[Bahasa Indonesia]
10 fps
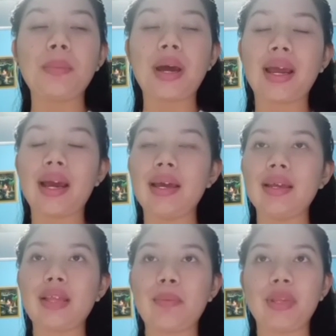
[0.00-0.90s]

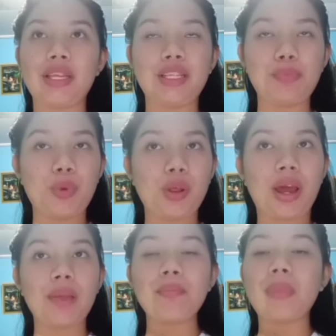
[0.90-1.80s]
maka dapat
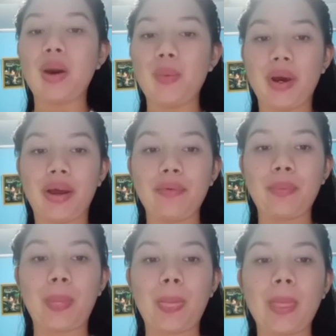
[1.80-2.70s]
disimpulkan bahwa
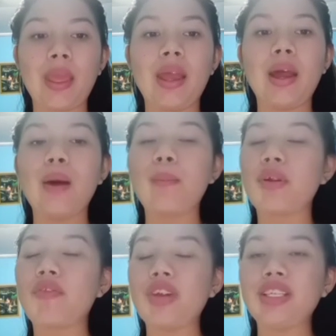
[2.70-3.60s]

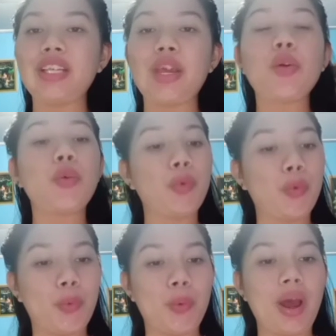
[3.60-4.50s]
profesi
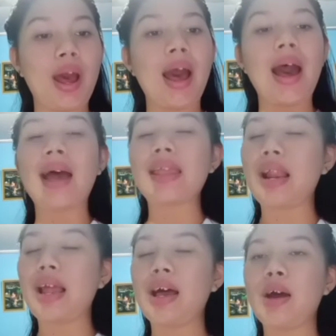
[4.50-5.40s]
guru
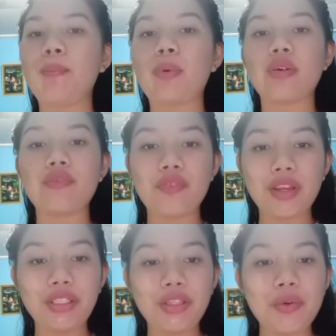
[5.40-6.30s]
adalah
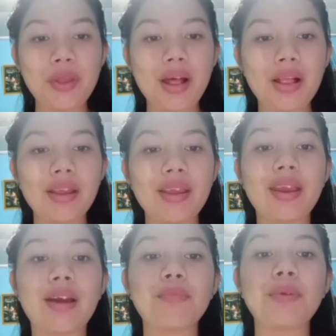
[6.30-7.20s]
profesional
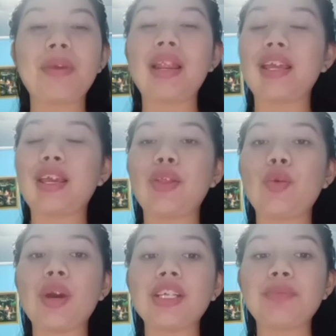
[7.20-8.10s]
yang memiliki
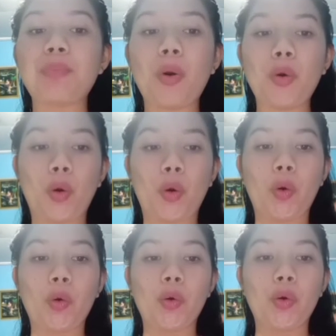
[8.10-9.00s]
tugas pokok
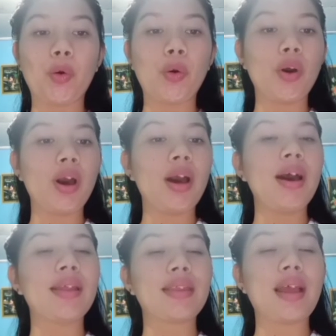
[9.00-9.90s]

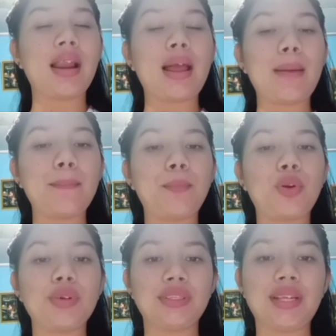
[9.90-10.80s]
dalam
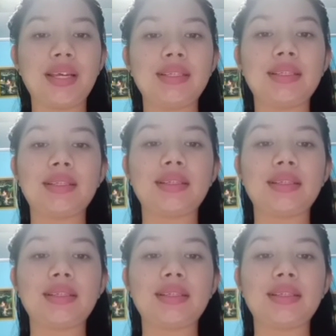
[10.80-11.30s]
proses